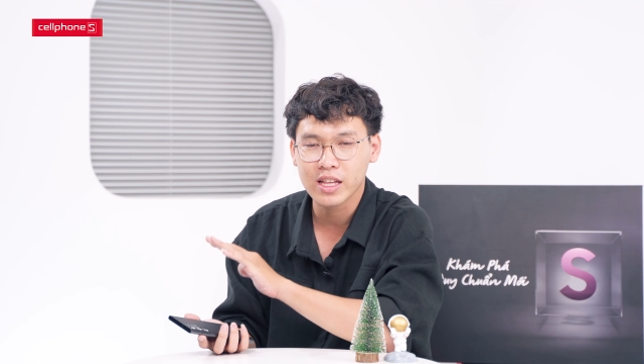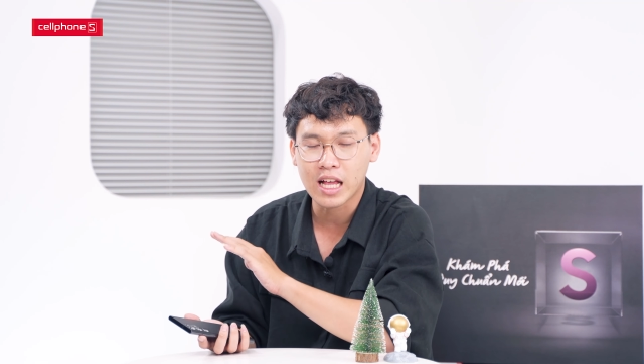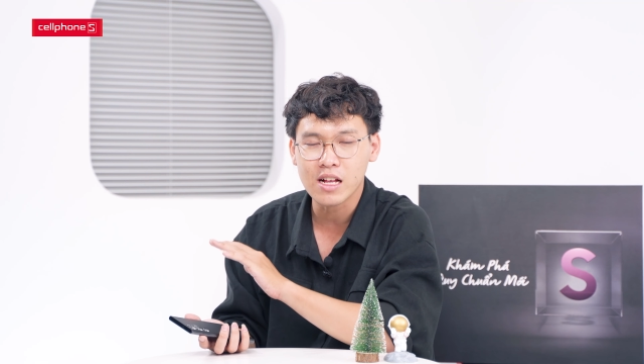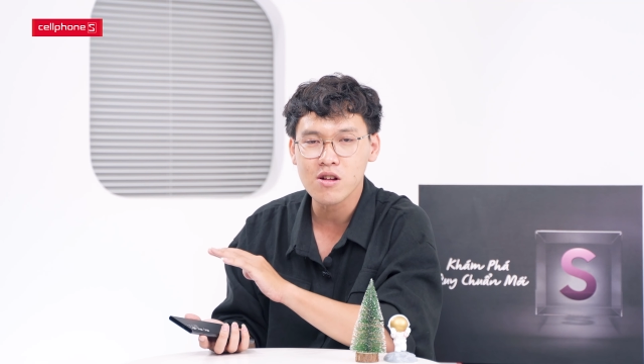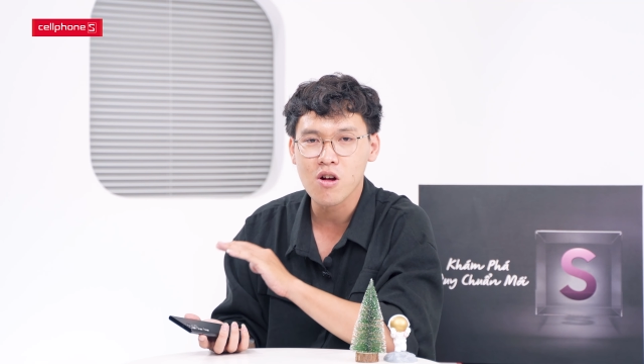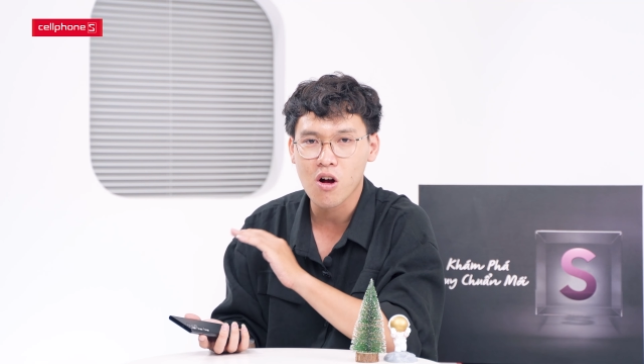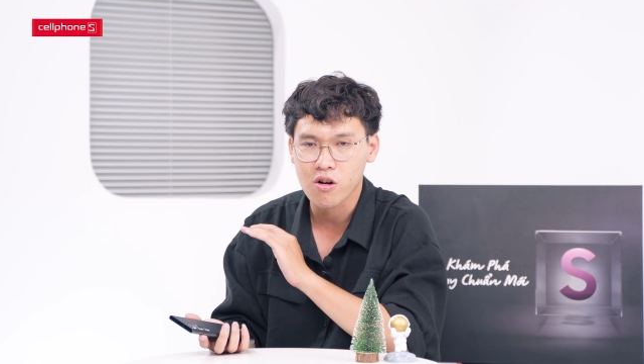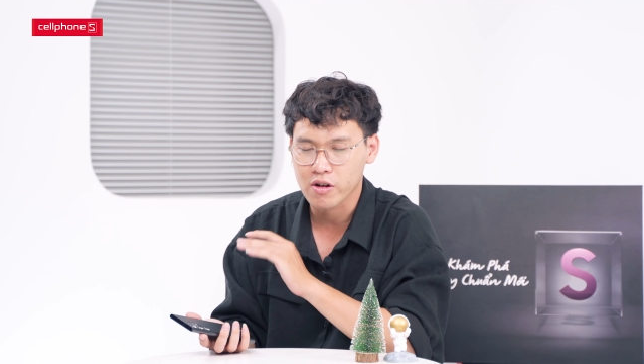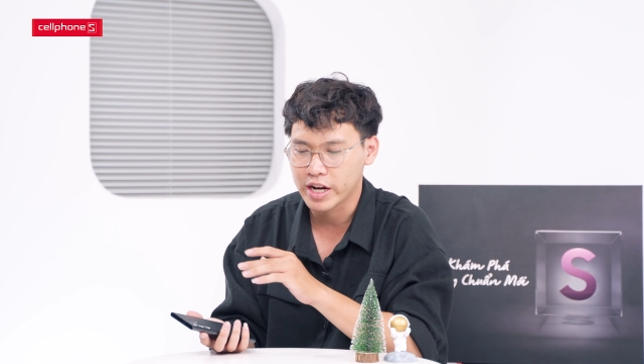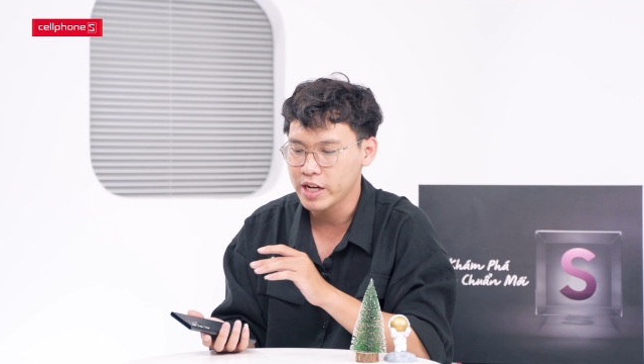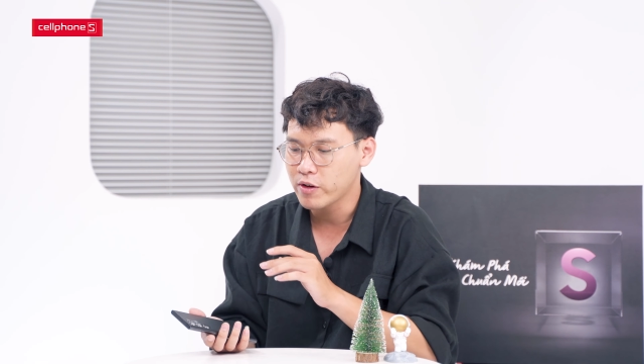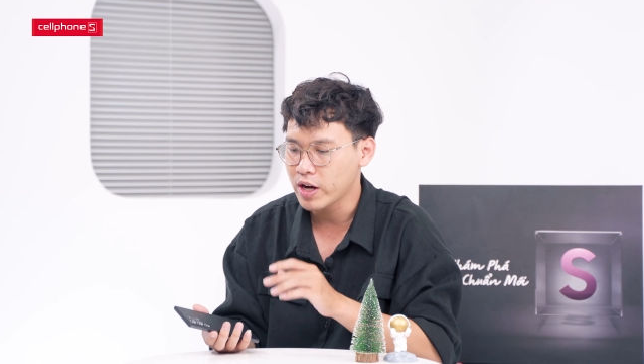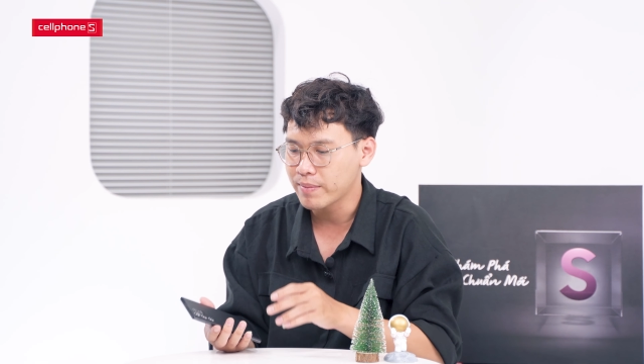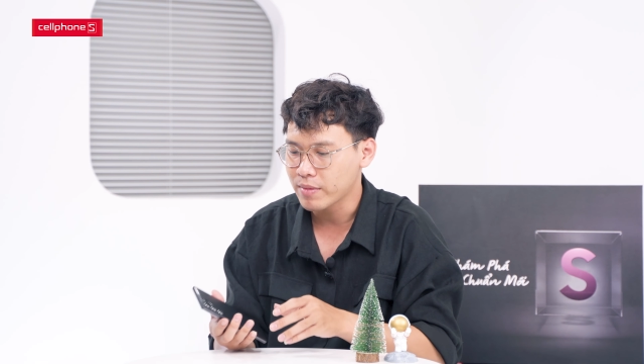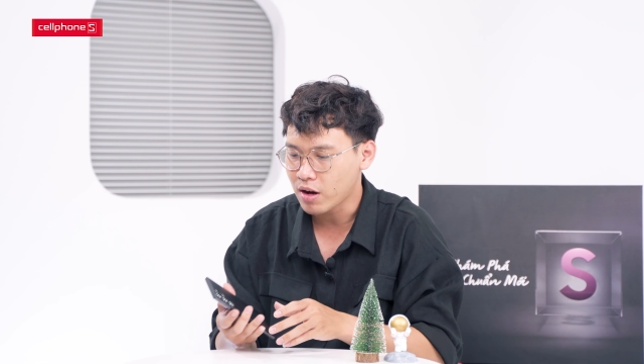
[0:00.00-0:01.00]
hình ảnh rò
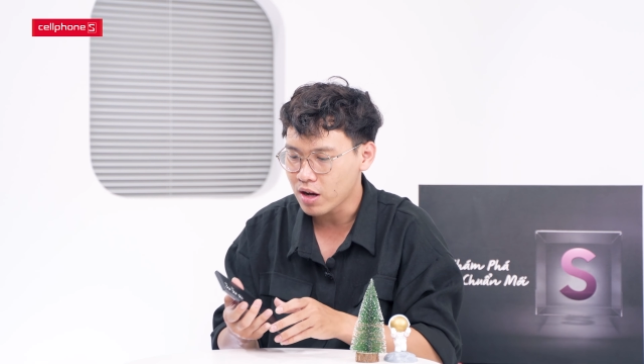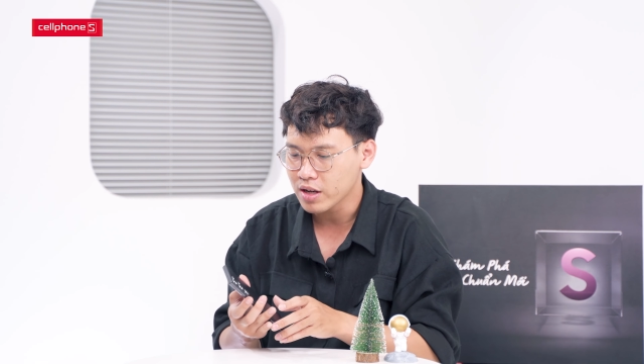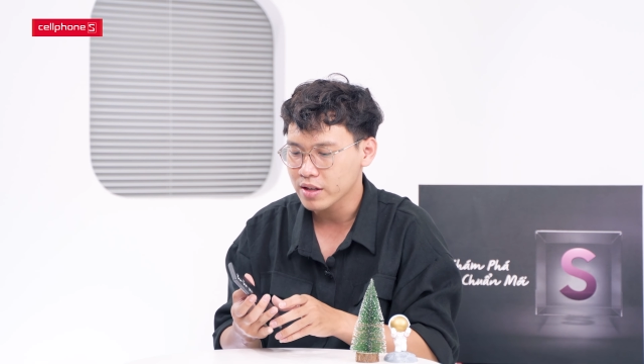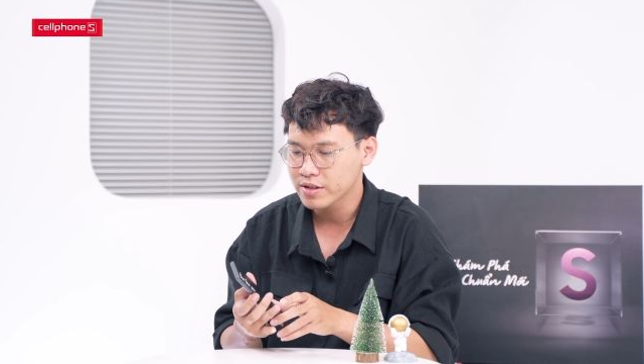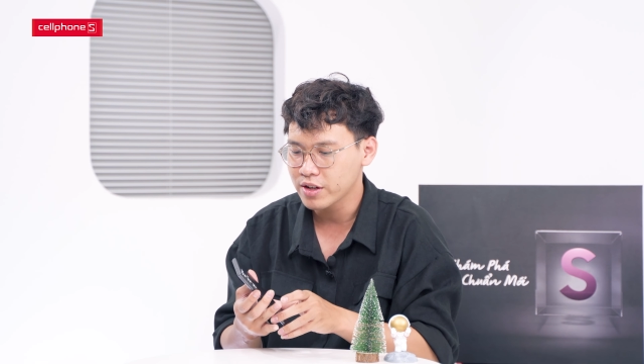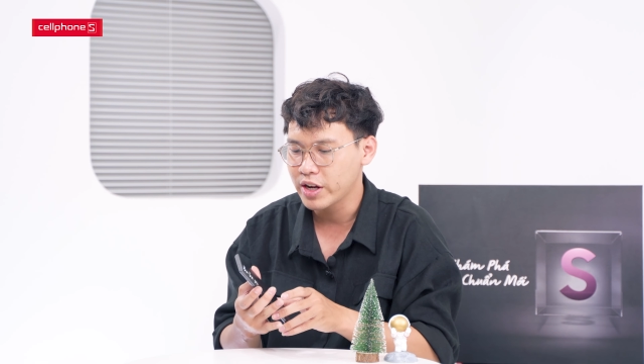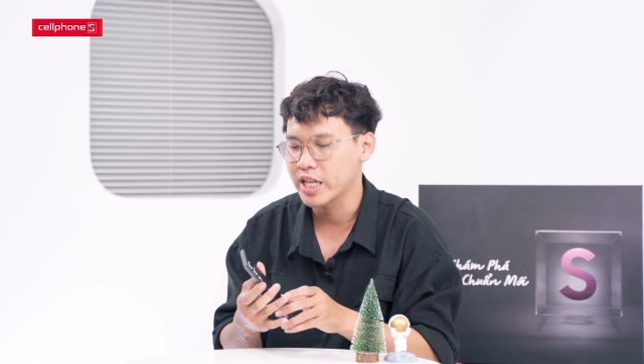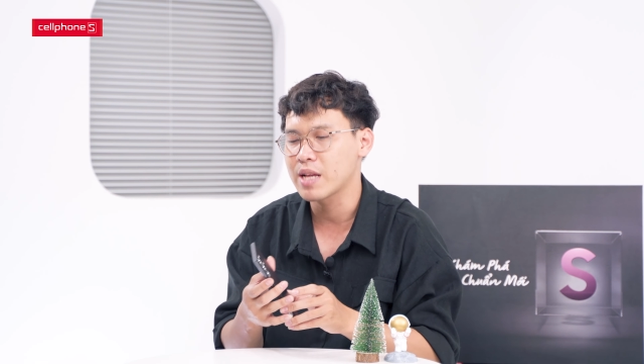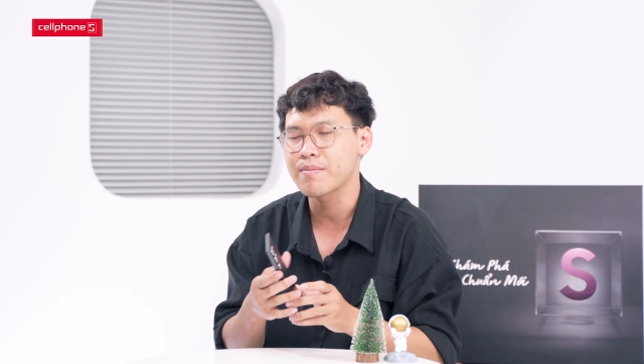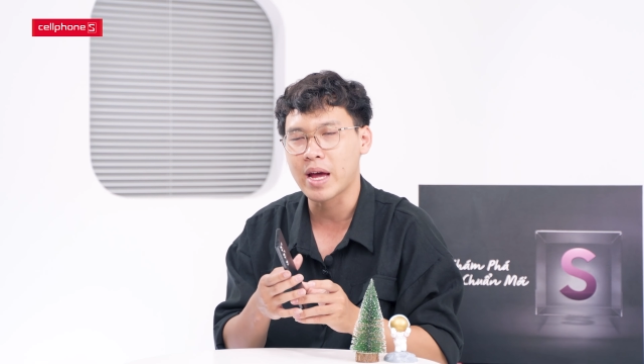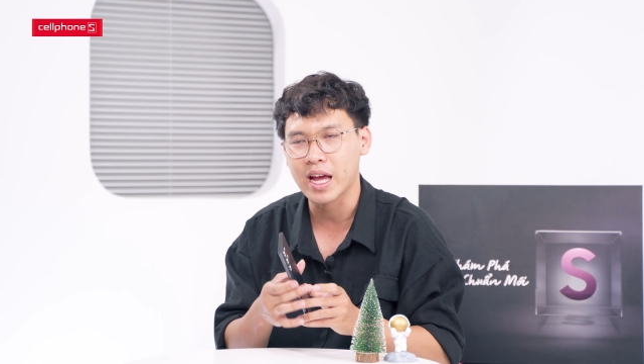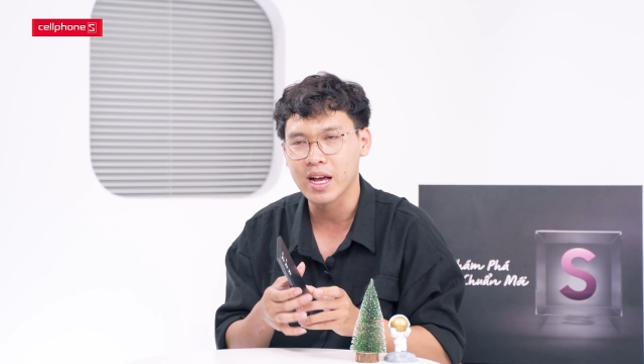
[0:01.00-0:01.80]
rỉ của em nó xuất hiện trên